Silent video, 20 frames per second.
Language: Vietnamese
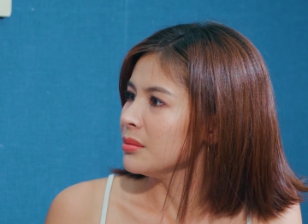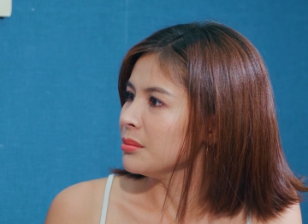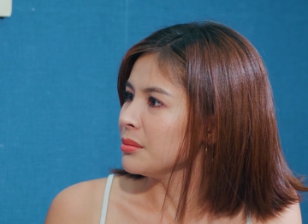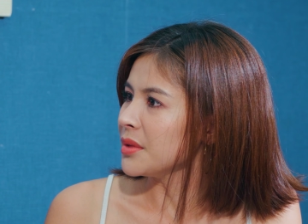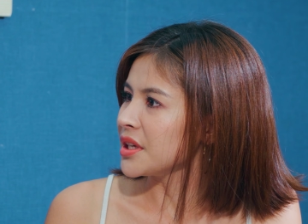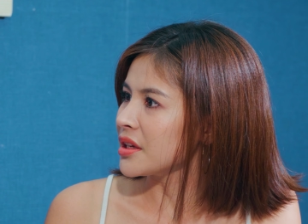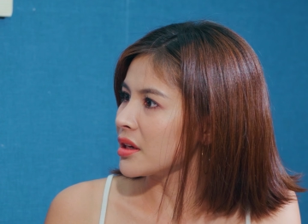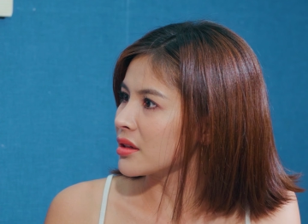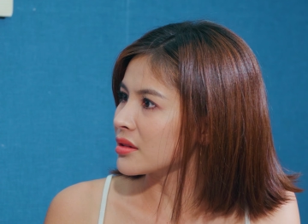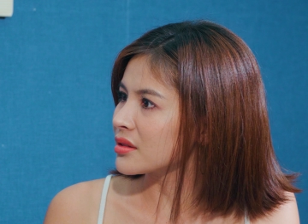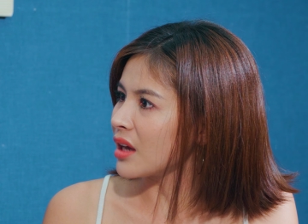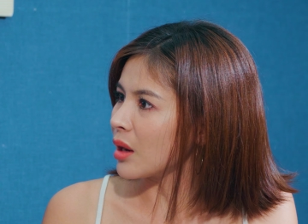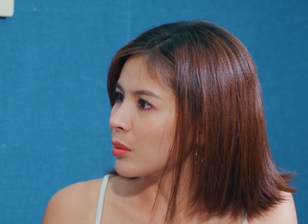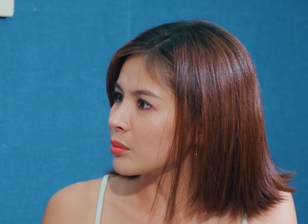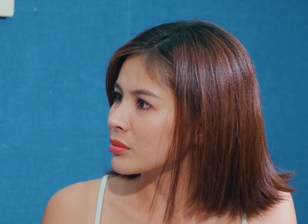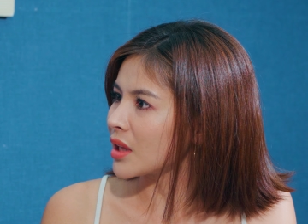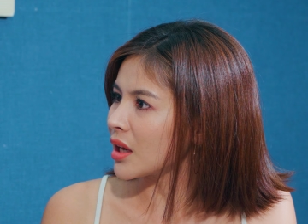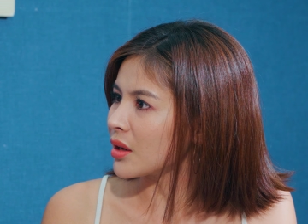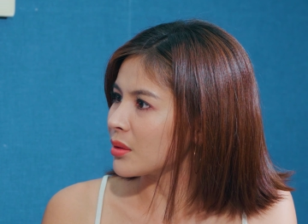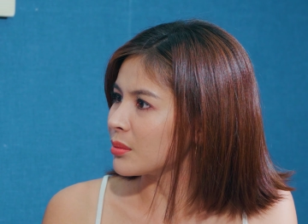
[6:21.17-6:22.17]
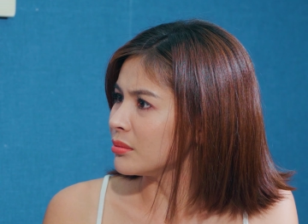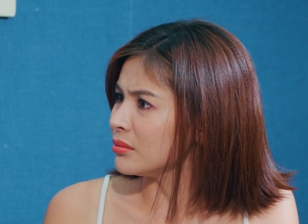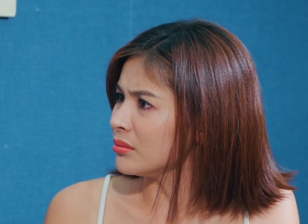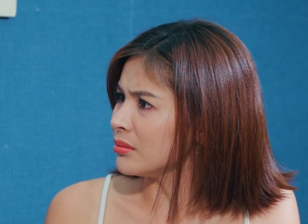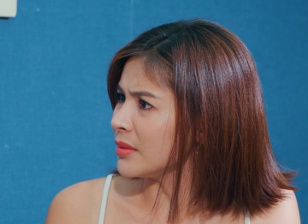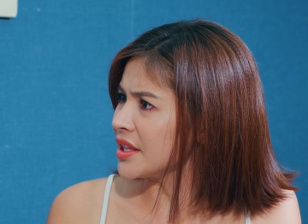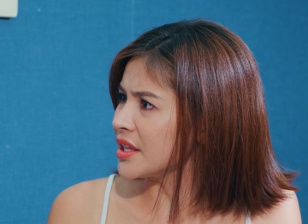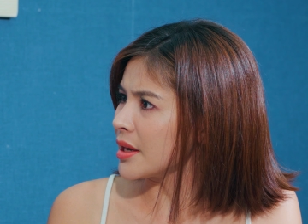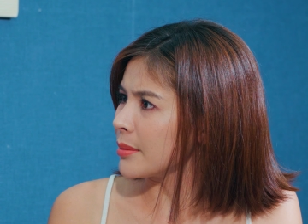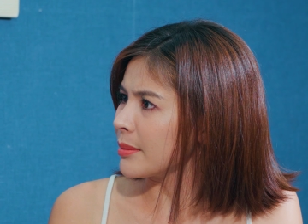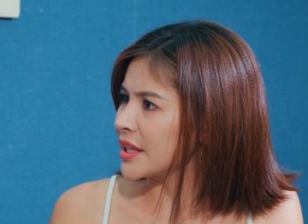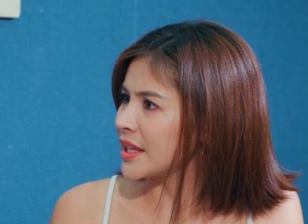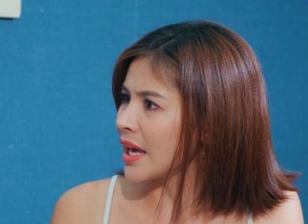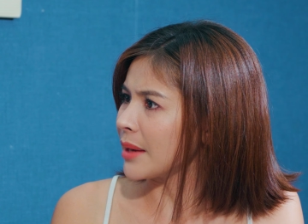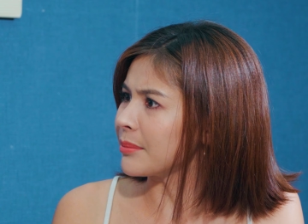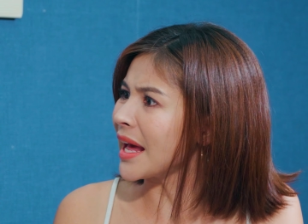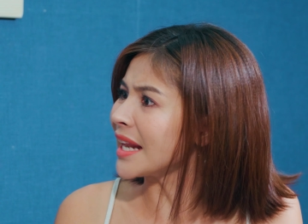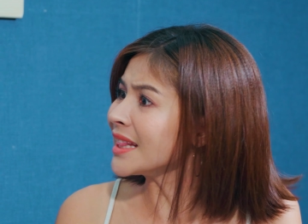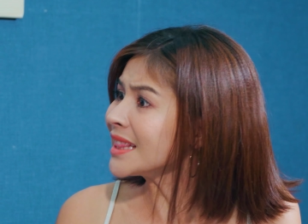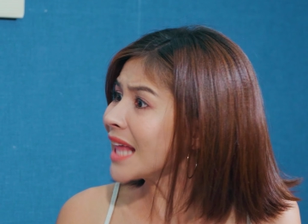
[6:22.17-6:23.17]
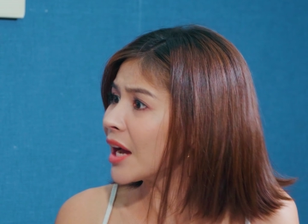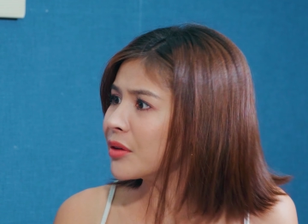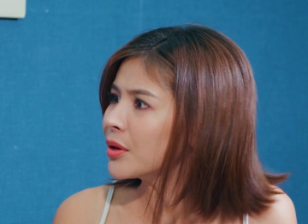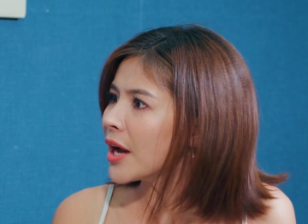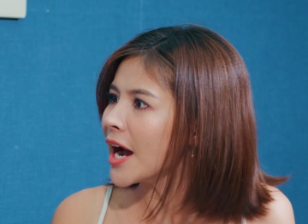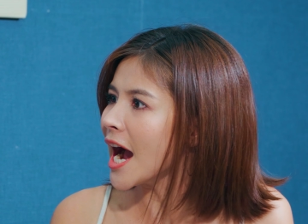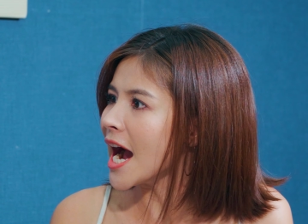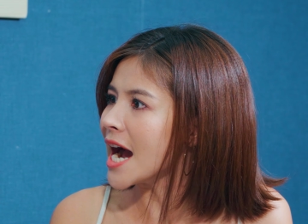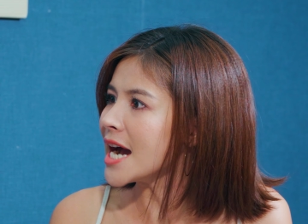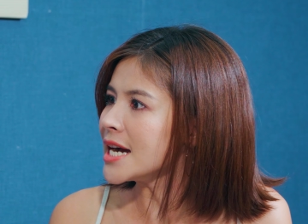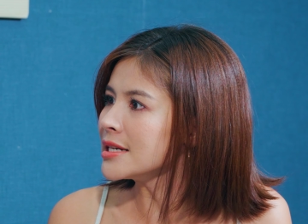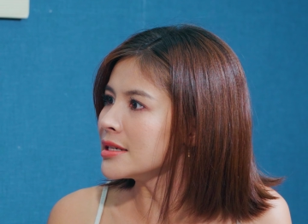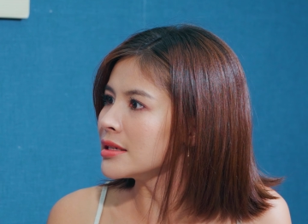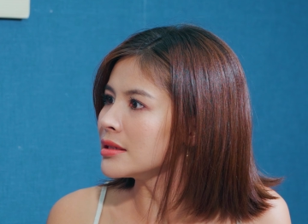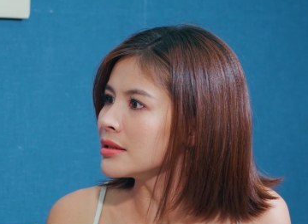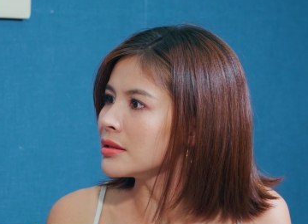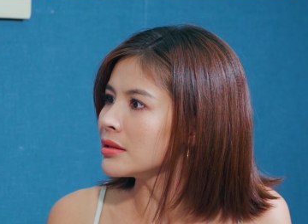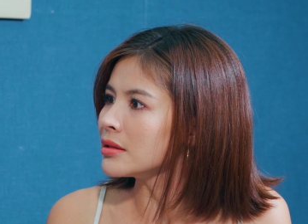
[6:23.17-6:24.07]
Mày giật chồng tao, bây giờ mày dám đánh tao nữa hả?